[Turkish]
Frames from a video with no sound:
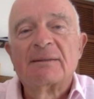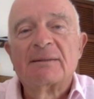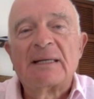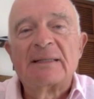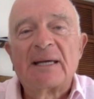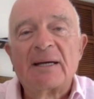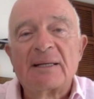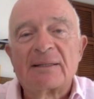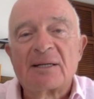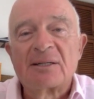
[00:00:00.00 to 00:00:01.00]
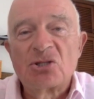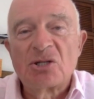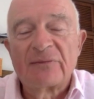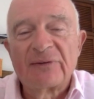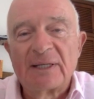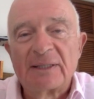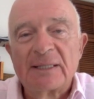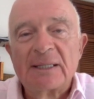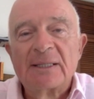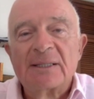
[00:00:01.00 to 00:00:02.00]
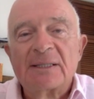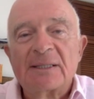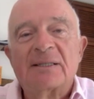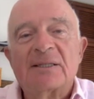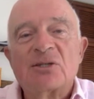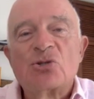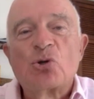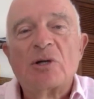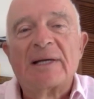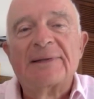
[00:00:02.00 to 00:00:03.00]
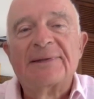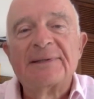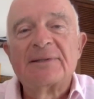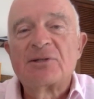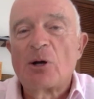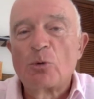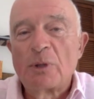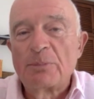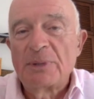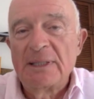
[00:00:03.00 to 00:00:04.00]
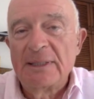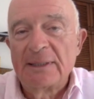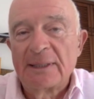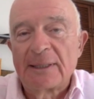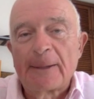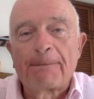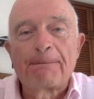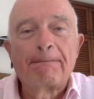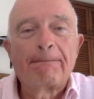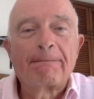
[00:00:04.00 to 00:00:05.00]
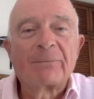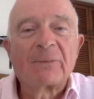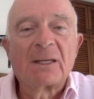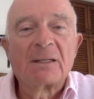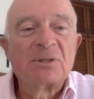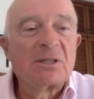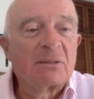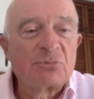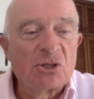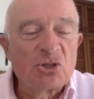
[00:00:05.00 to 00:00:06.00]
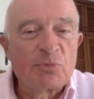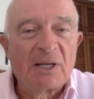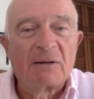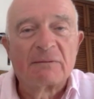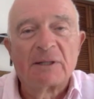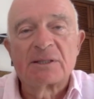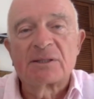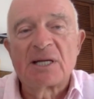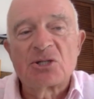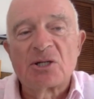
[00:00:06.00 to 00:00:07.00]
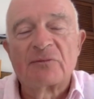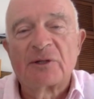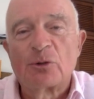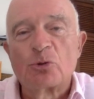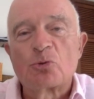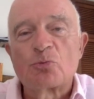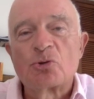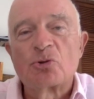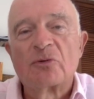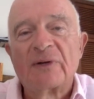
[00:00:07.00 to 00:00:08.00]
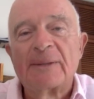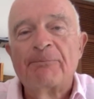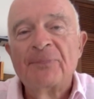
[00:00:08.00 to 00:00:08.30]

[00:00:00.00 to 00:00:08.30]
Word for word: yani gayret harcayacağı falan e, söylendi. İşte Avrupa Birliği'nde de e, bir takım çalışmalar var. Geçen hafta konuşmuştuk. Hmm.